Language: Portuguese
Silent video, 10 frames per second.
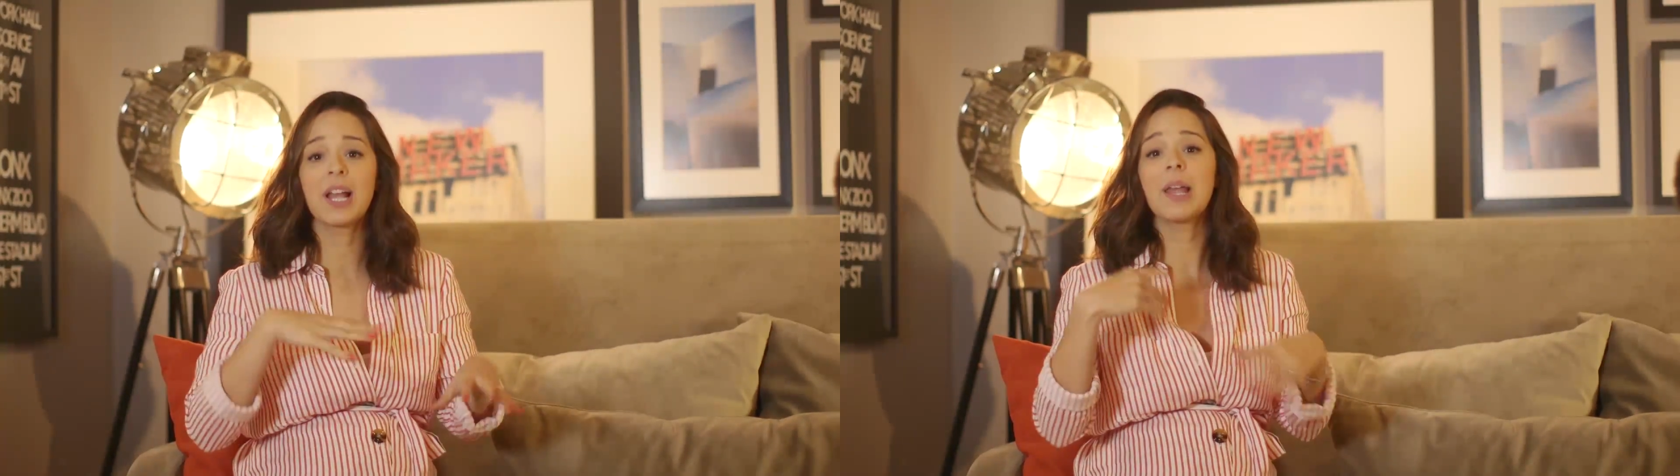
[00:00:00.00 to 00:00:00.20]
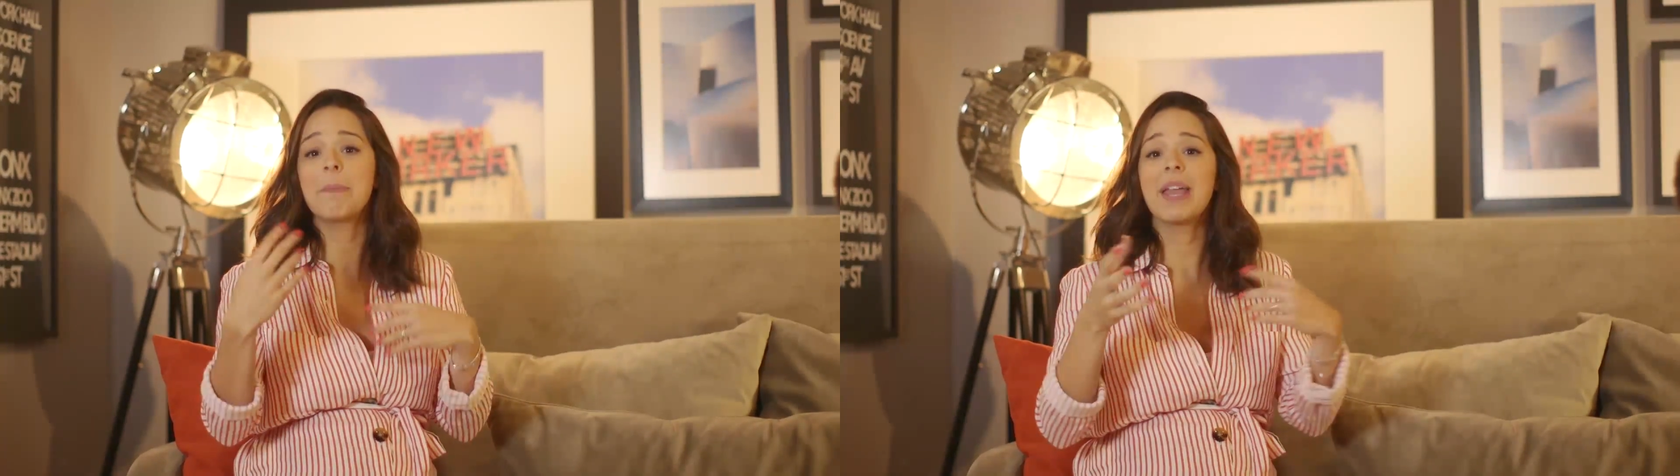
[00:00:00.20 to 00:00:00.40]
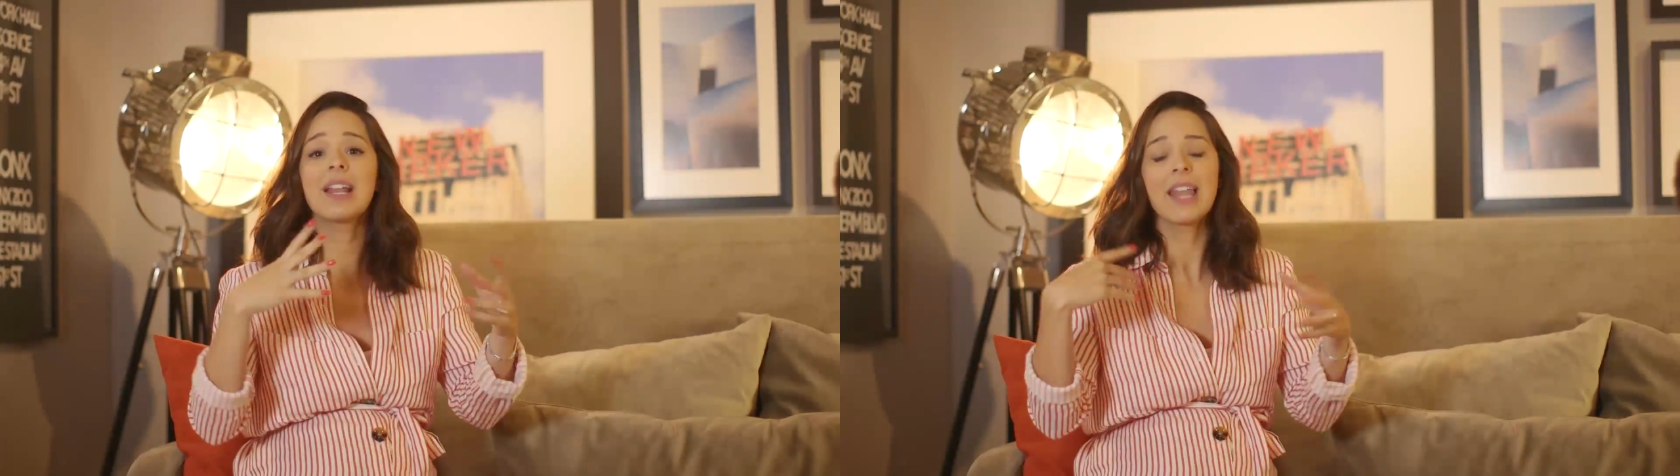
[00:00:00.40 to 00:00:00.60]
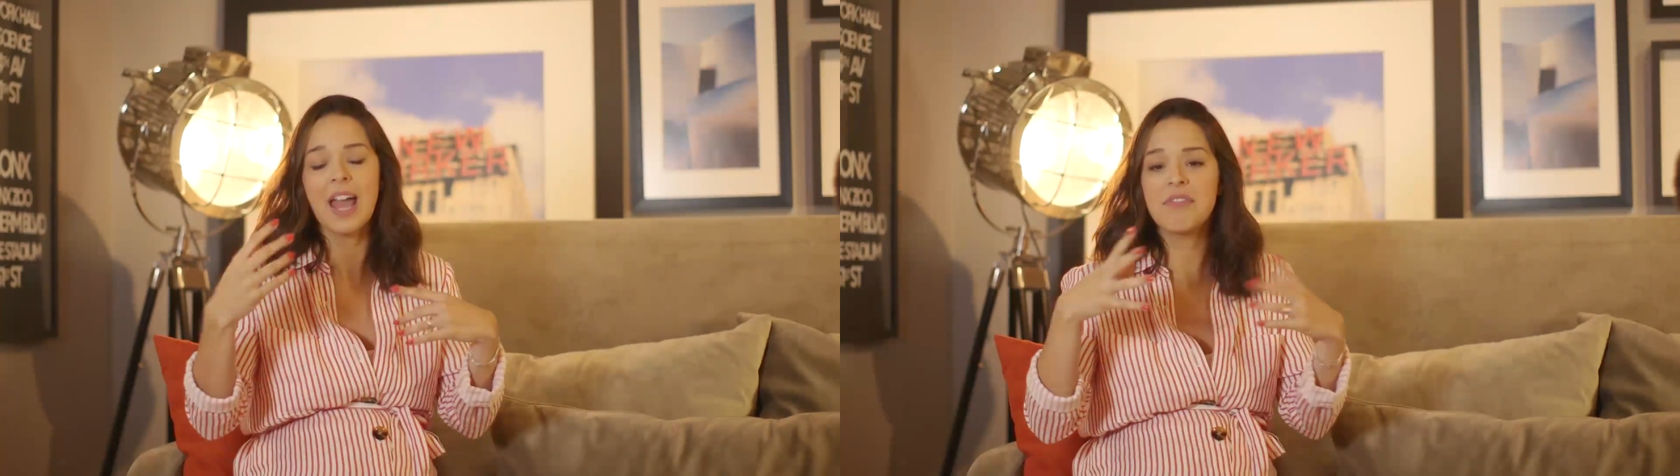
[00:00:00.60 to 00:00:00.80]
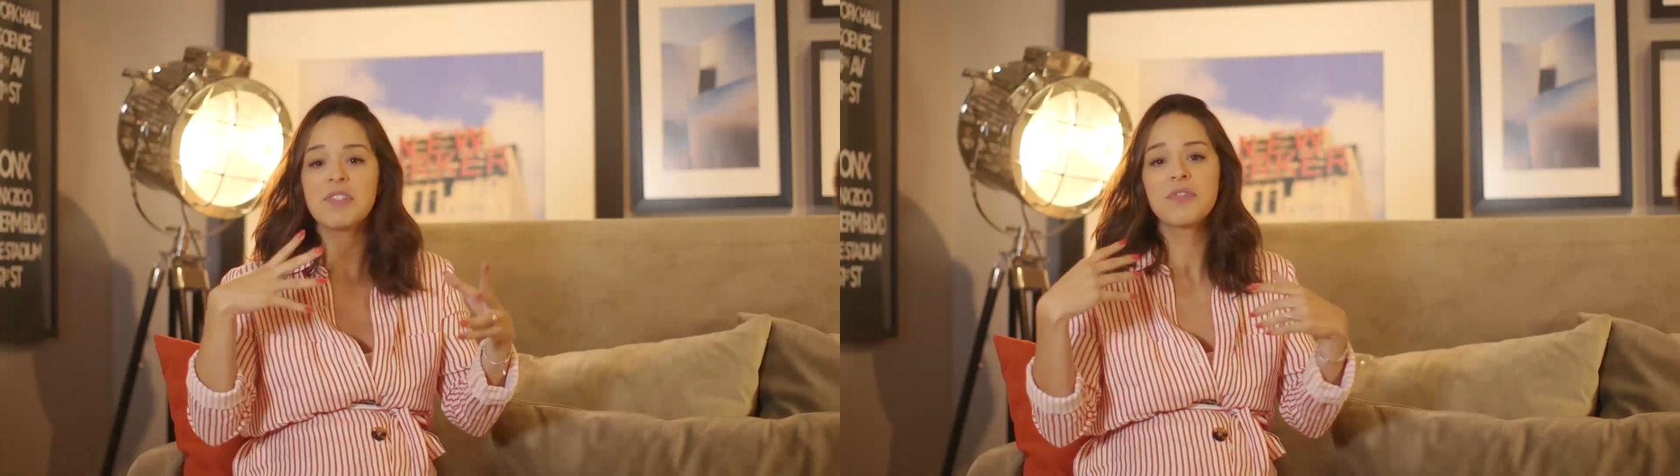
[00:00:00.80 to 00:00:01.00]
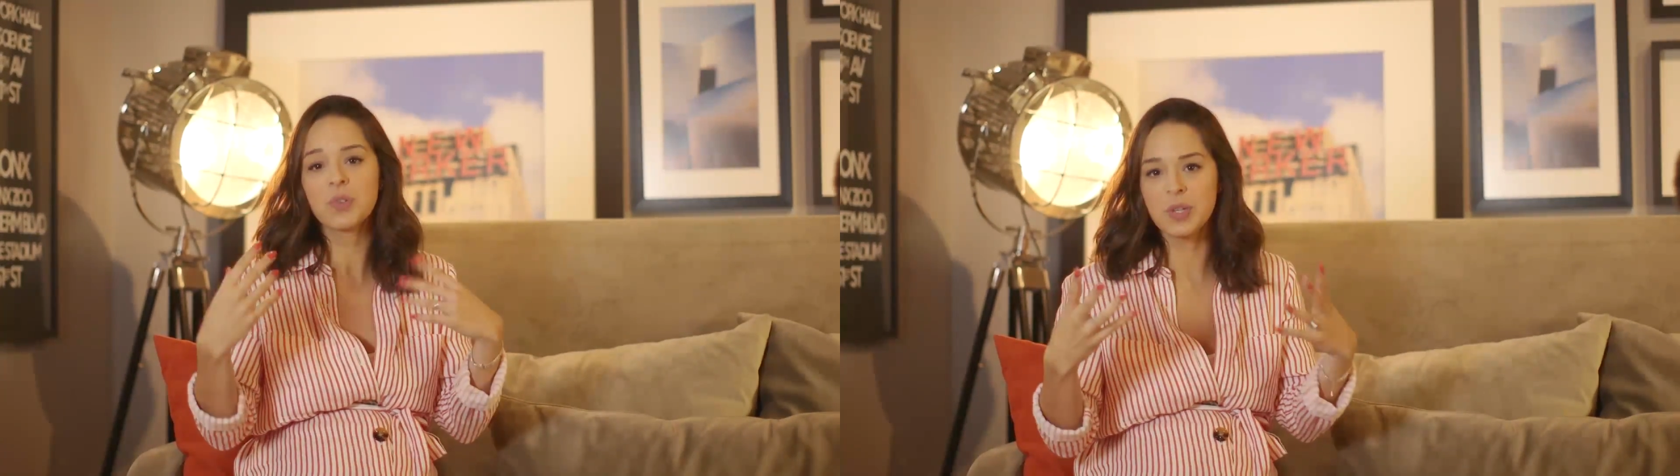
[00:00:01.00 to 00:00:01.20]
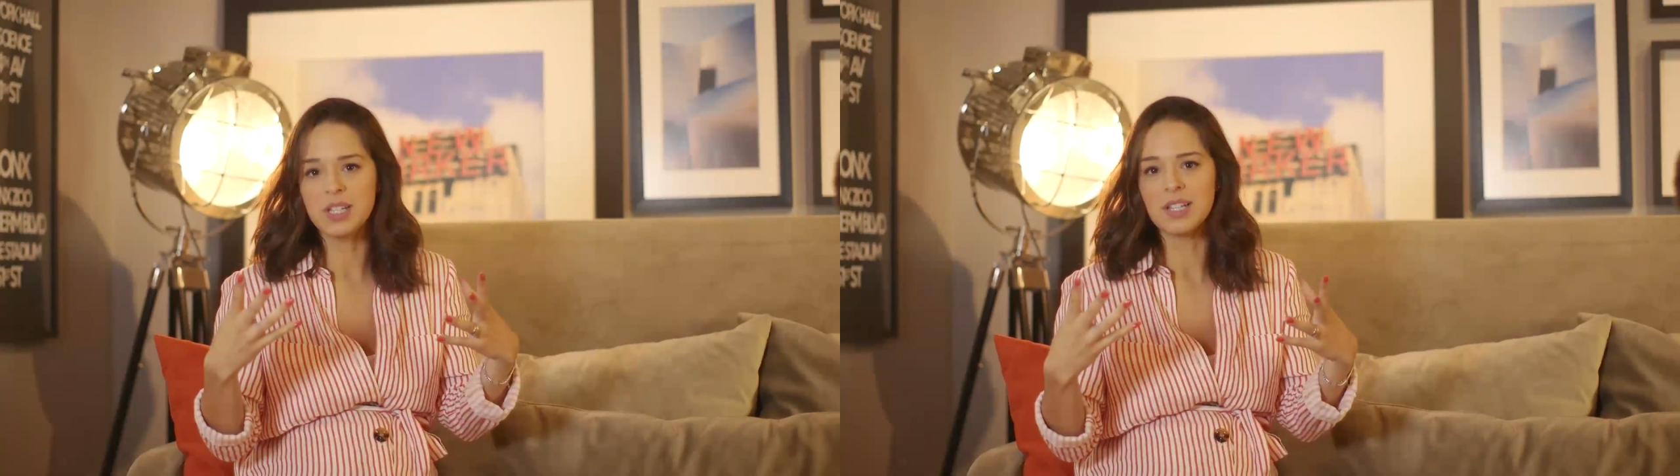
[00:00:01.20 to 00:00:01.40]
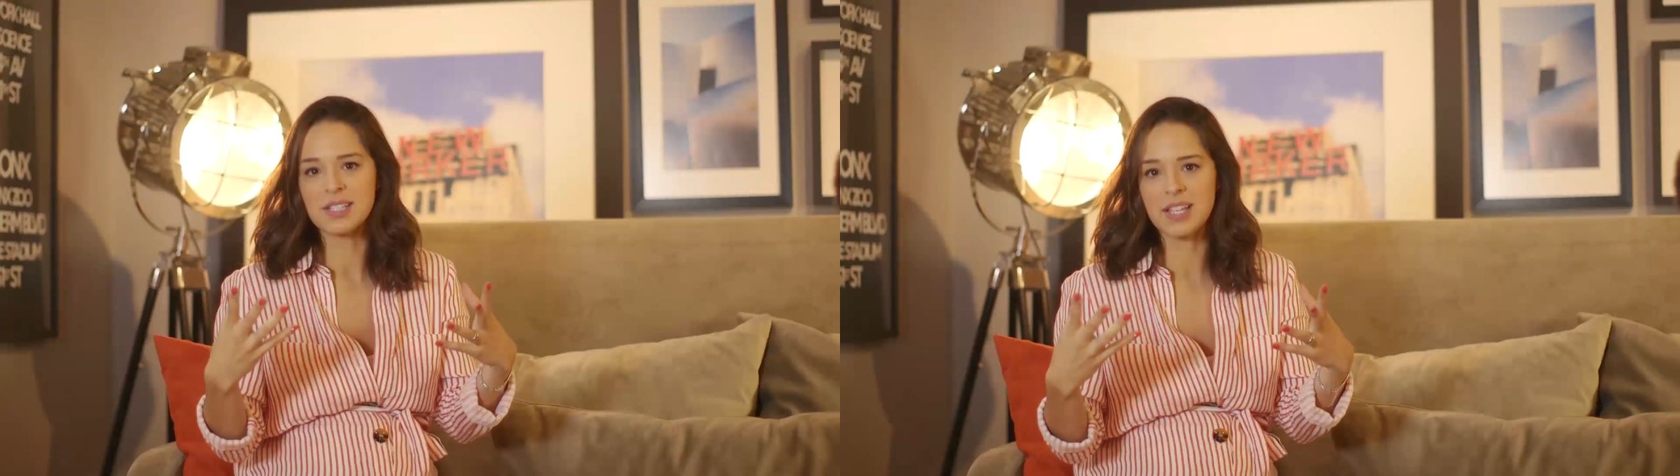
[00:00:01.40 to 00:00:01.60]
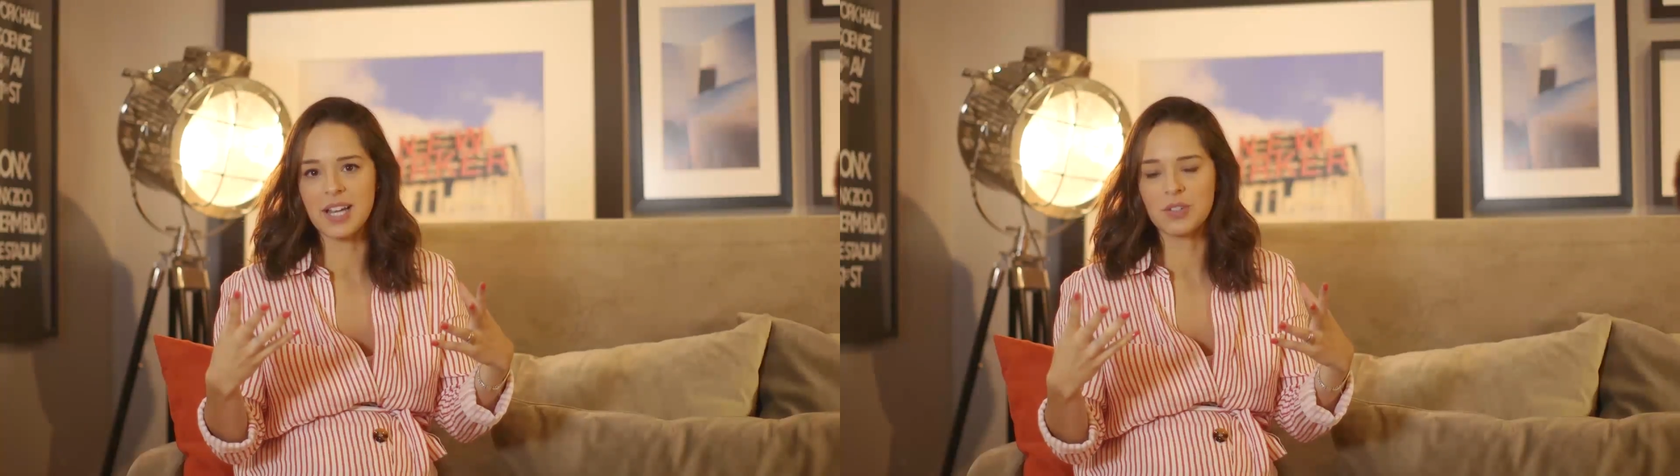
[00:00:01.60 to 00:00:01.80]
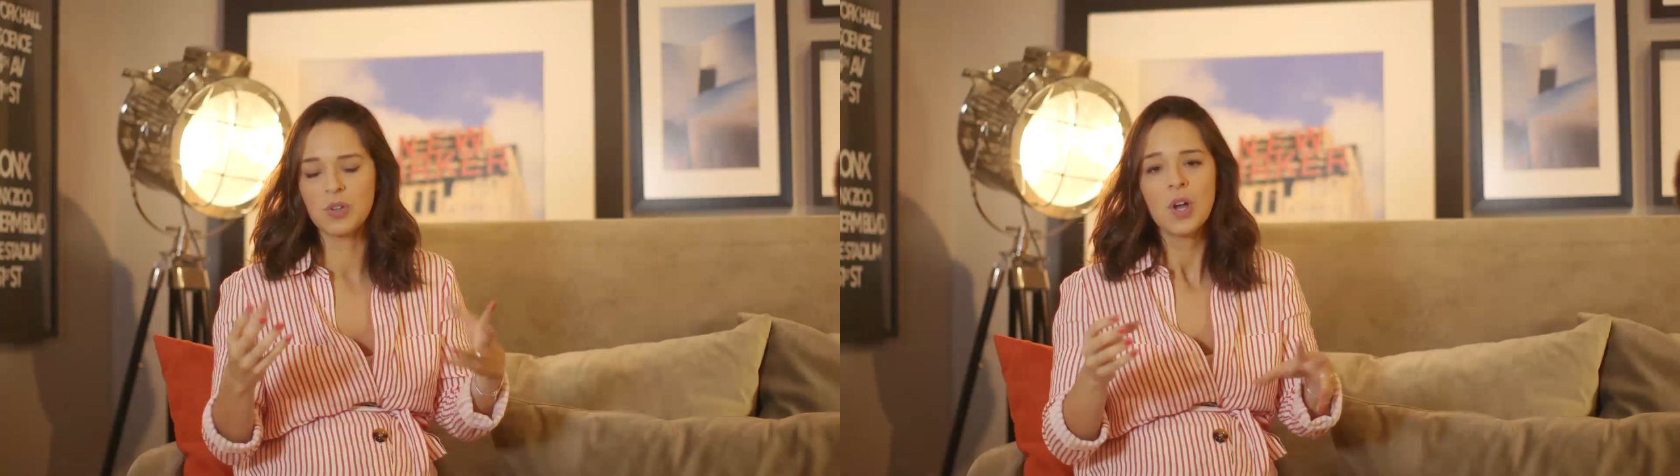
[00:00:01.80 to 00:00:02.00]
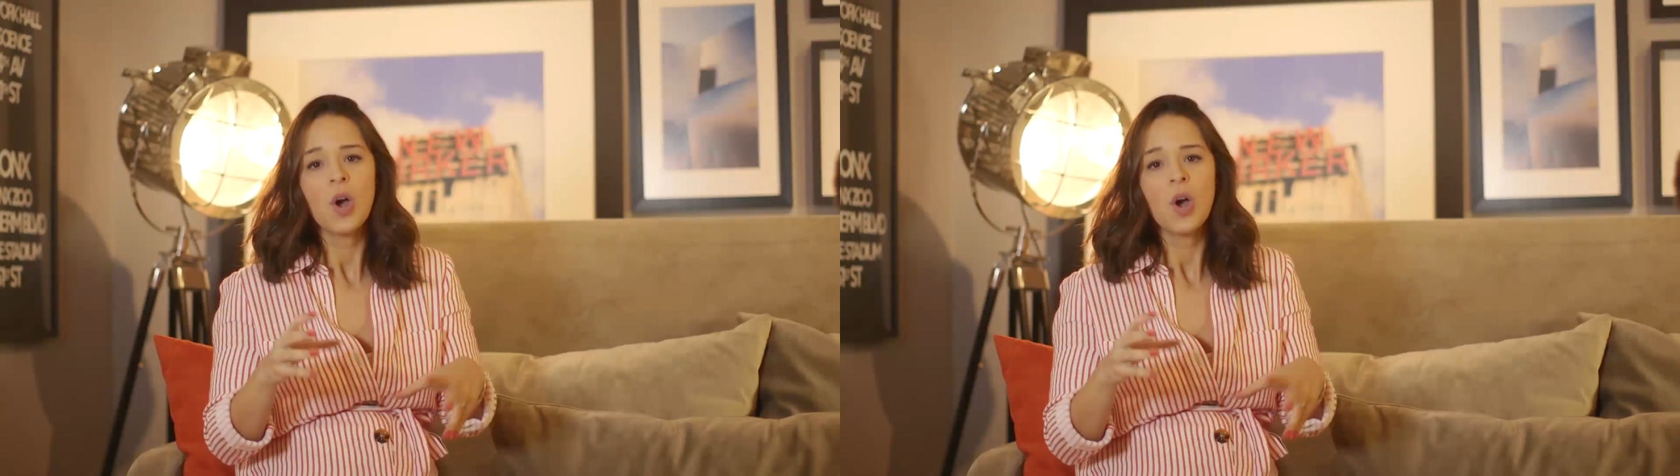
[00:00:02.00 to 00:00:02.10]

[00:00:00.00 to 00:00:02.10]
ela é bem leve e fluida, certo?